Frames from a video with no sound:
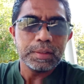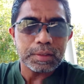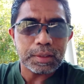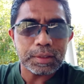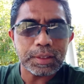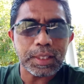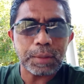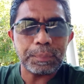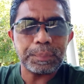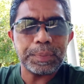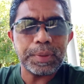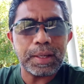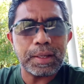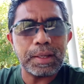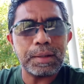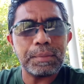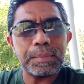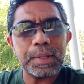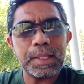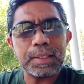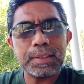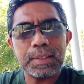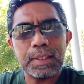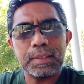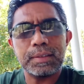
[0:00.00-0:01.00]
Tetapi ada
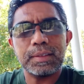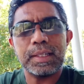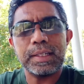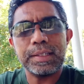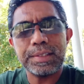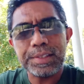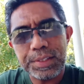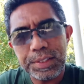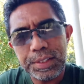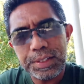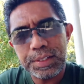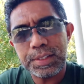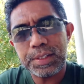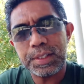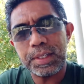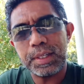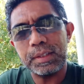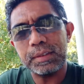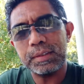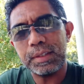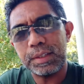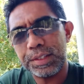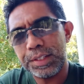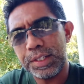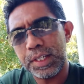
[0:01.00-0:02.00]
masa transisi
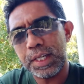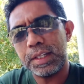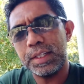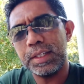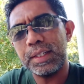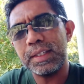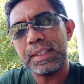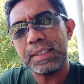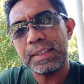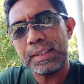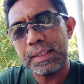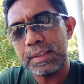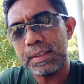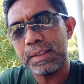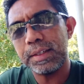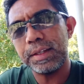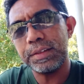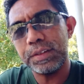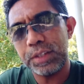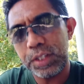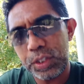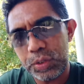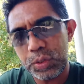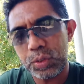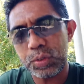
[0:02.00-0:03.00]
yang terjadi ketika
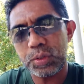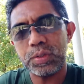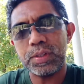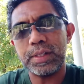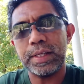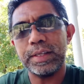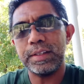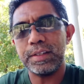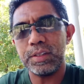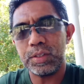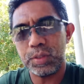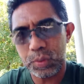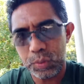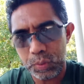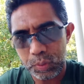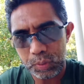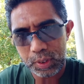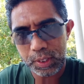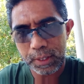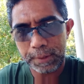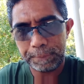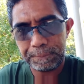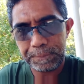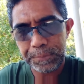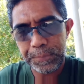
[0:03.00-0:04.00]
Yesus naik ke
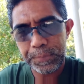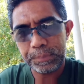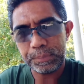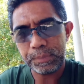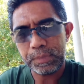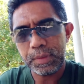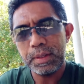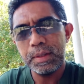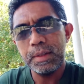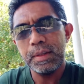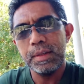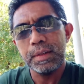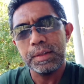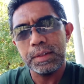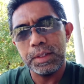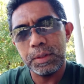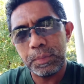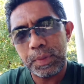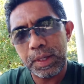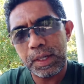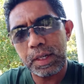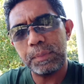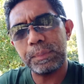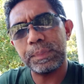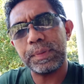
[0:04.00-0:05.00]
surga, di
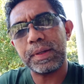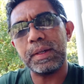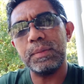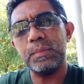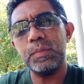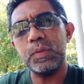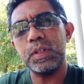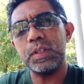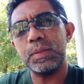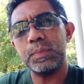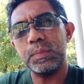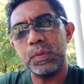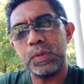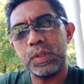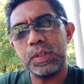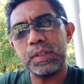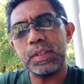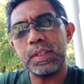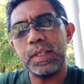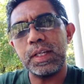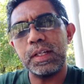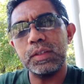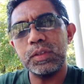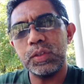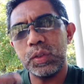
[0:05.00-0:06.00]
mana para murid-murid
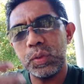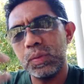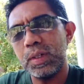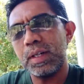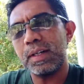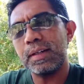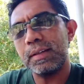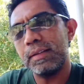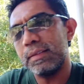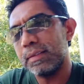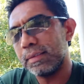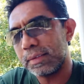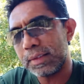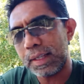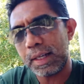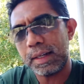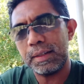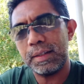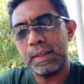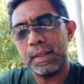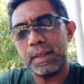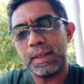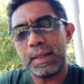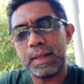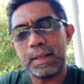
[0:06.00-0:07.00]
yang juga kental
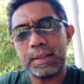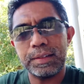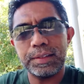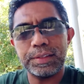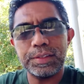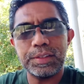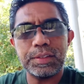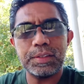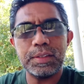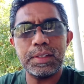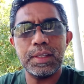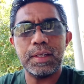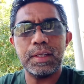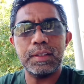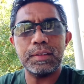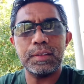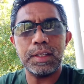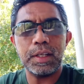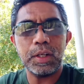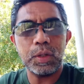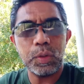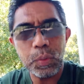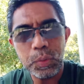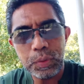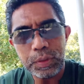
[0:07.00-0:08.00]
dengan arti istiadat
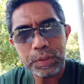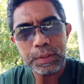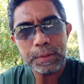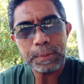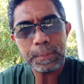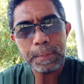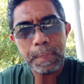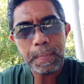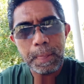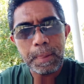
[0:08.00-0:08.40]
Yahudi,